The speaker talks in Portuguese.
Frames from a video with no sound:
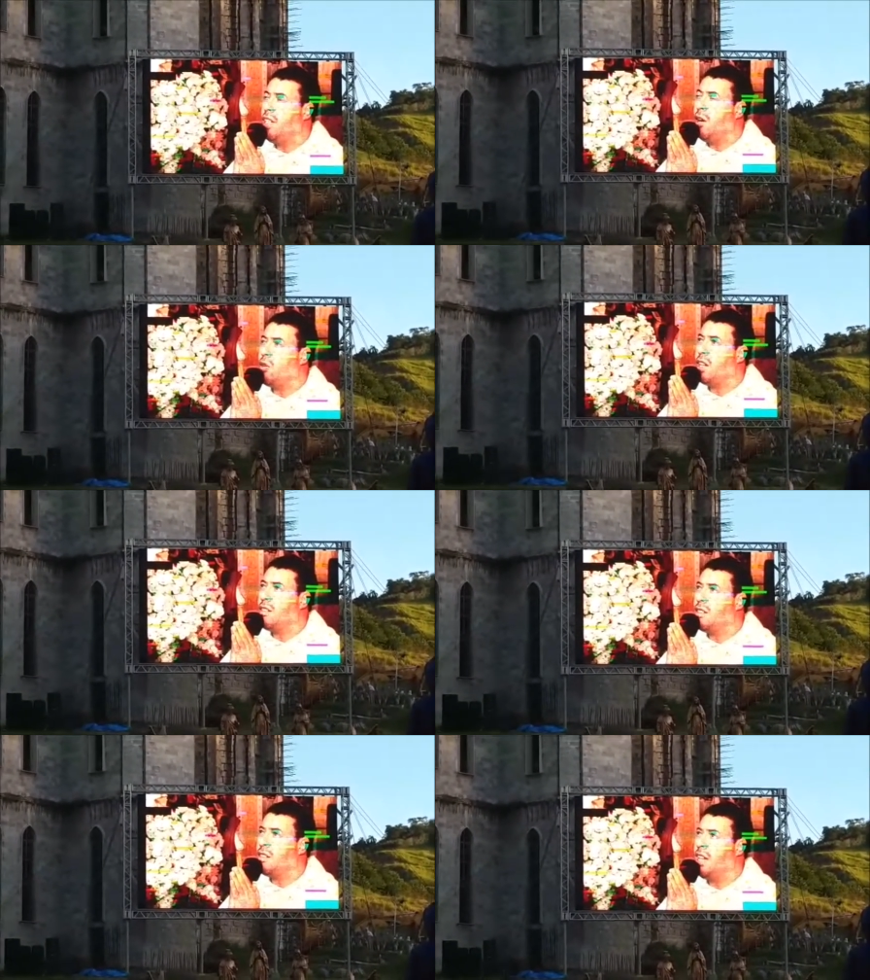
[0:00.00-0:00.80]
e
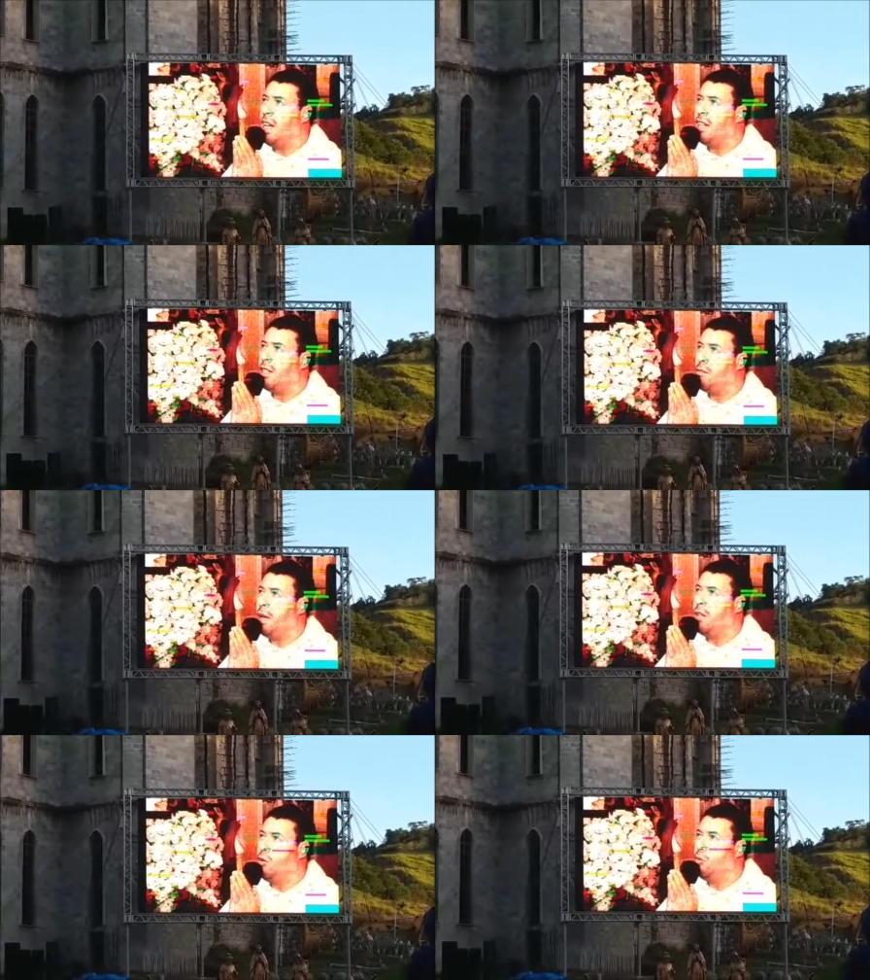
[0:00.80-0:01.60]
alcançarem
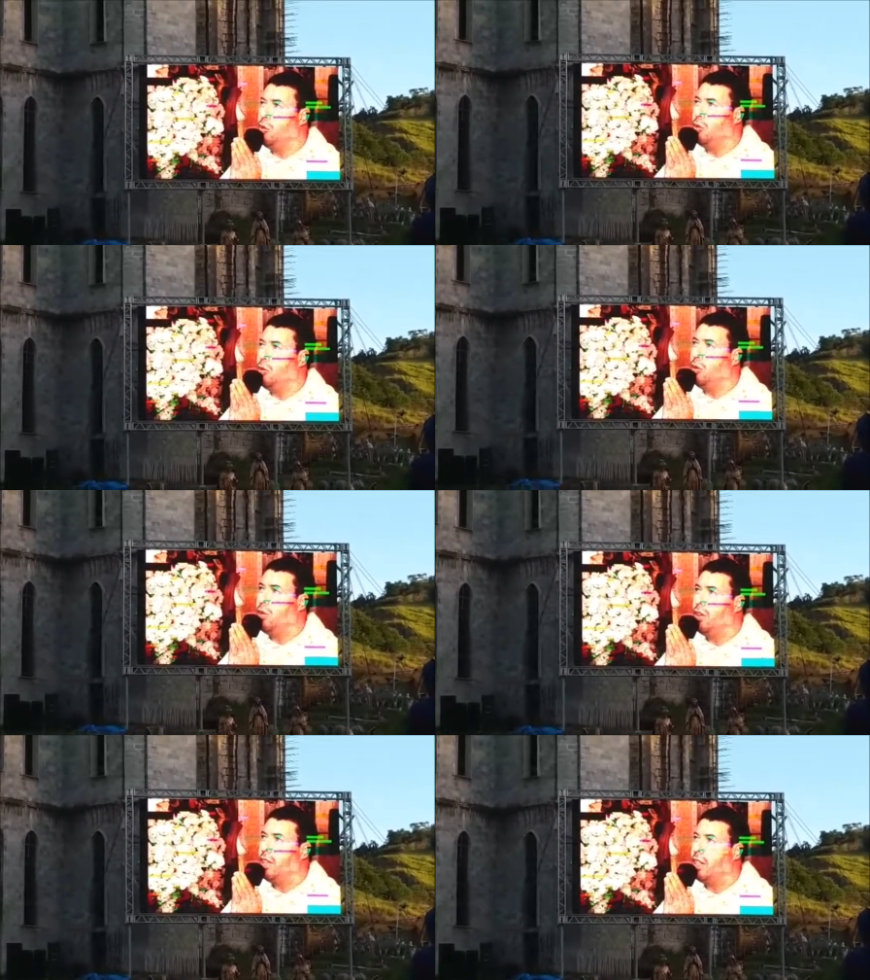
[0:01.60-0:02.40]
para o
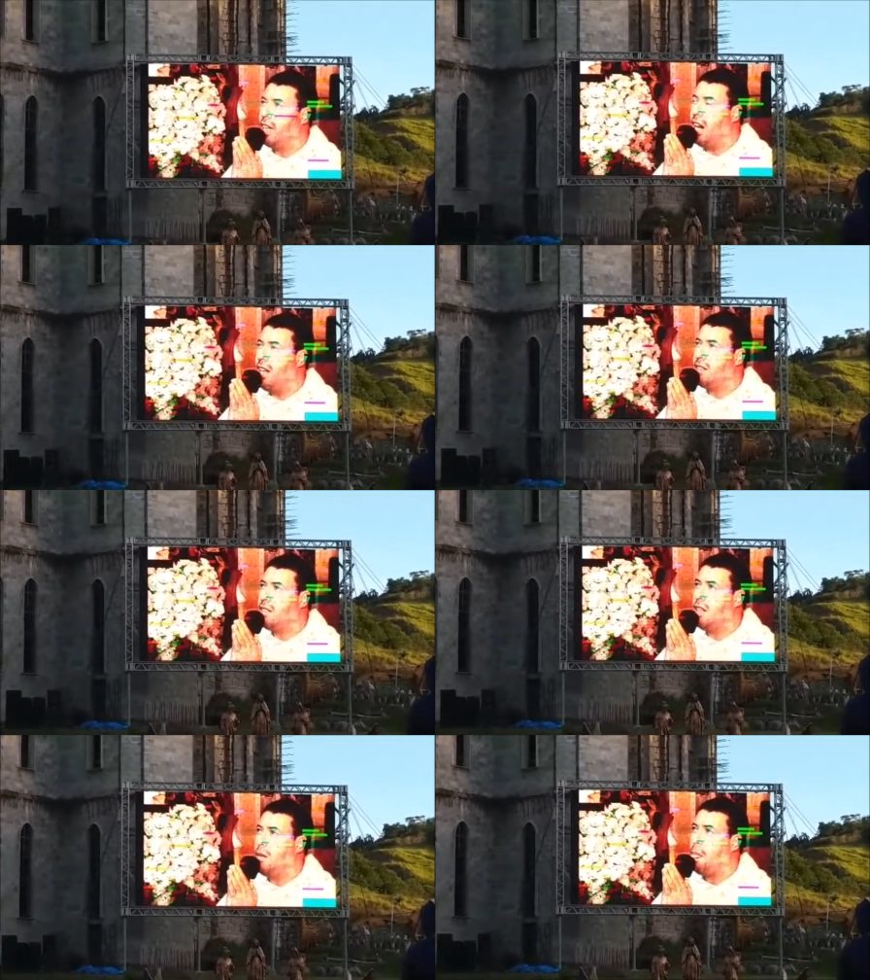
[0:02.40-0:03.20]
mundo
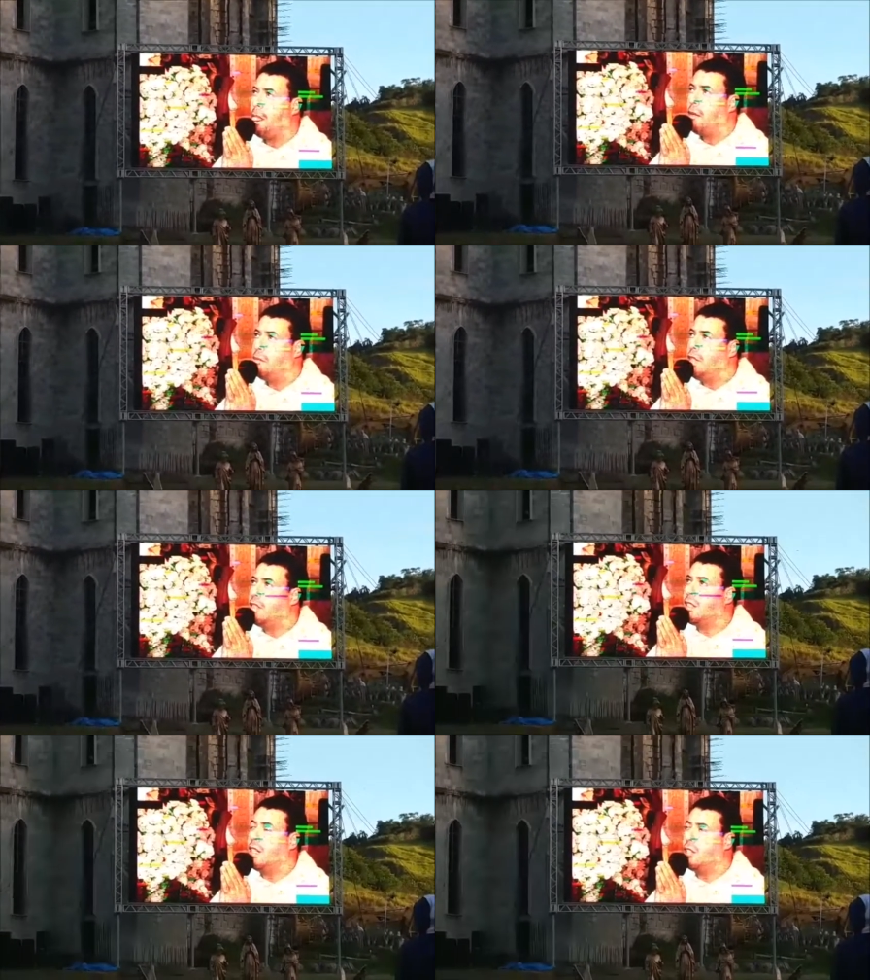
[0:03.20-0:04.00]
graça,
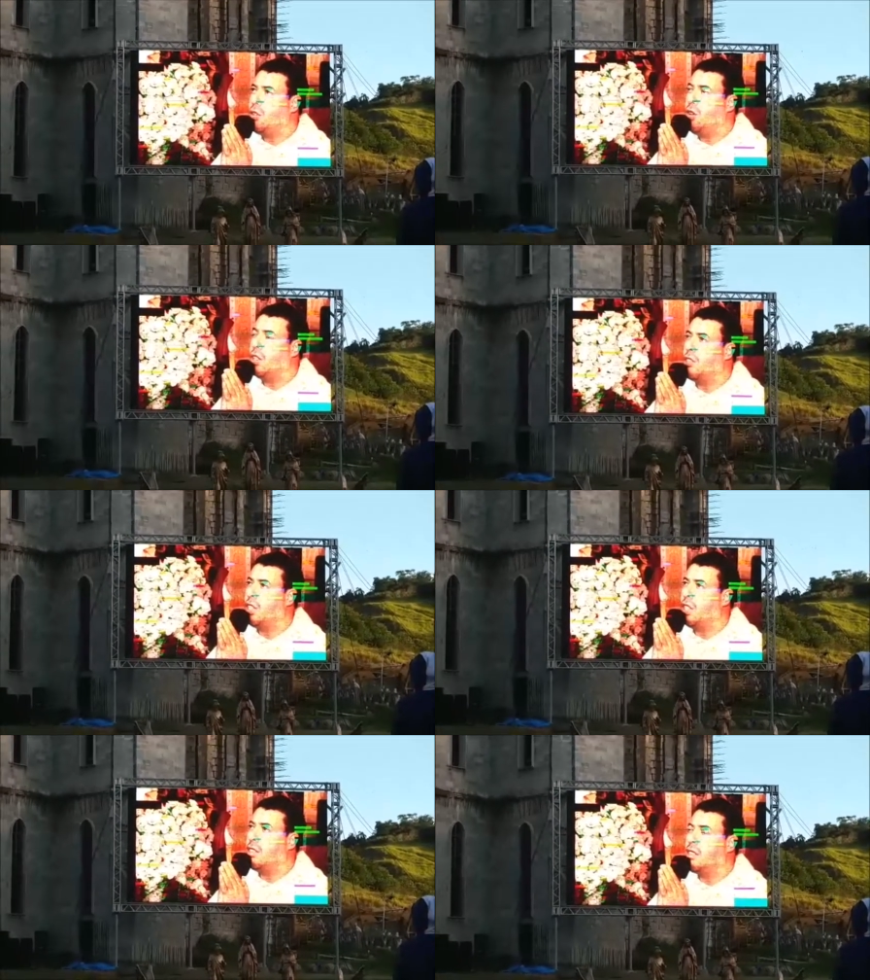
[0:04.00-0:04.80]

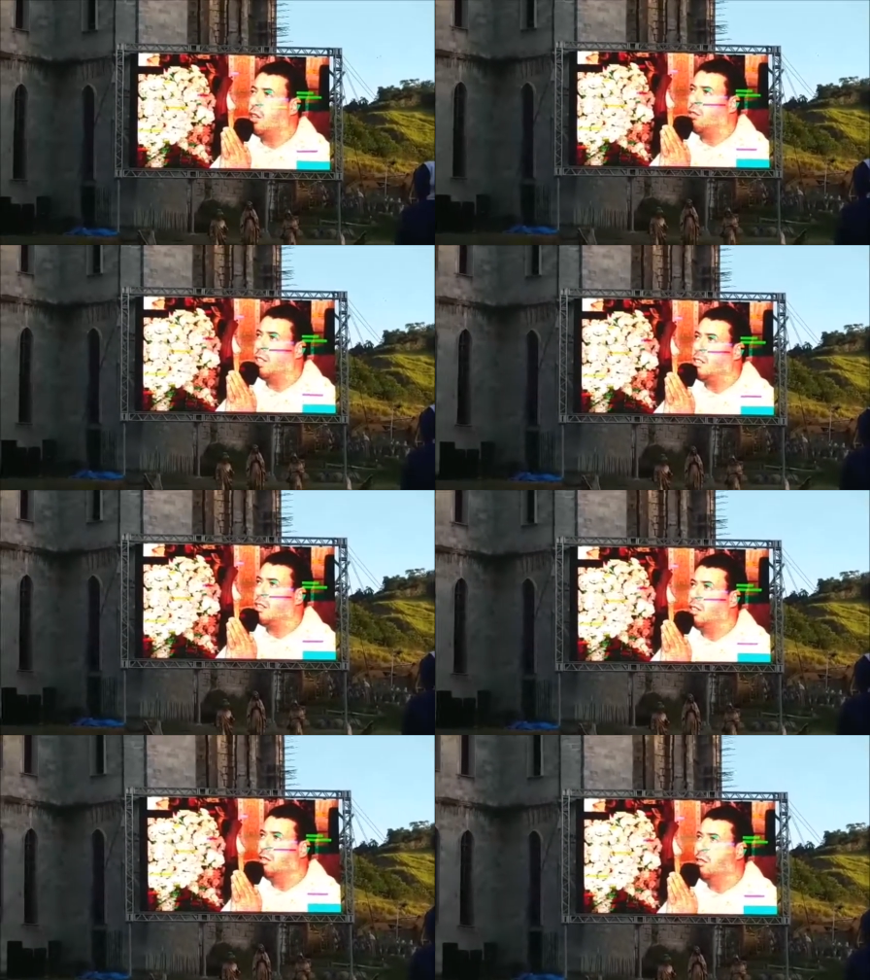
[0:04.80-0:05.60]
misericórdia e
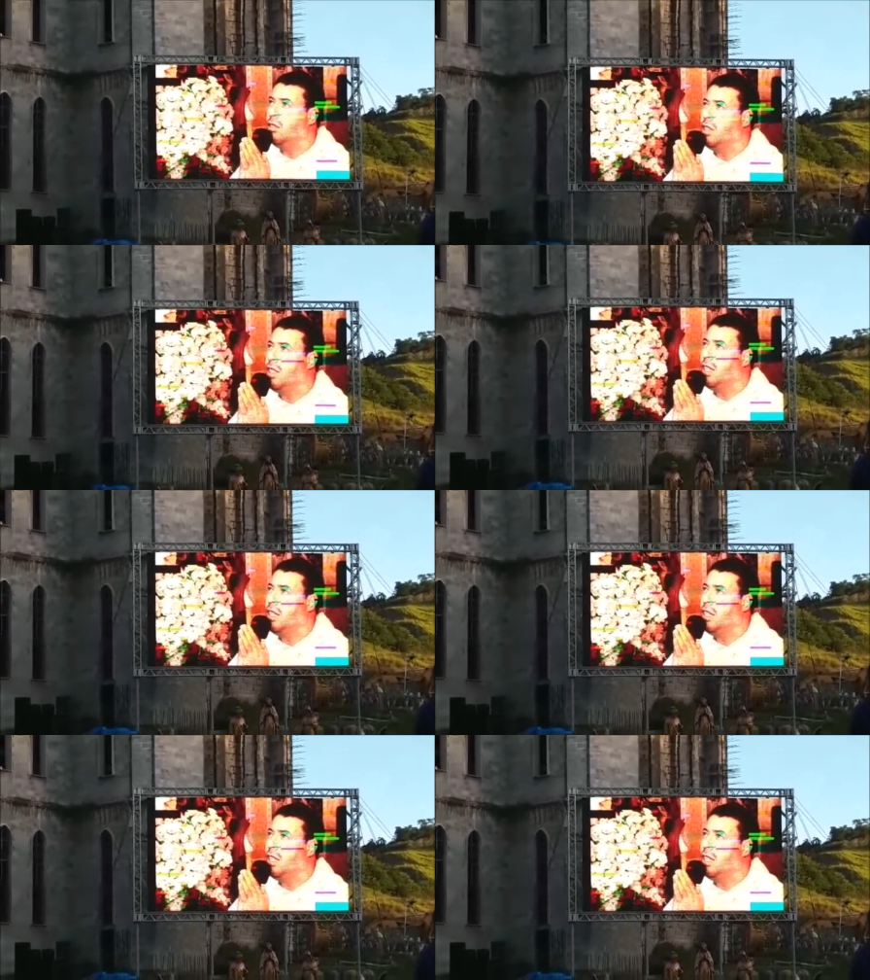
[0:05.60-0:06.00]
salvação.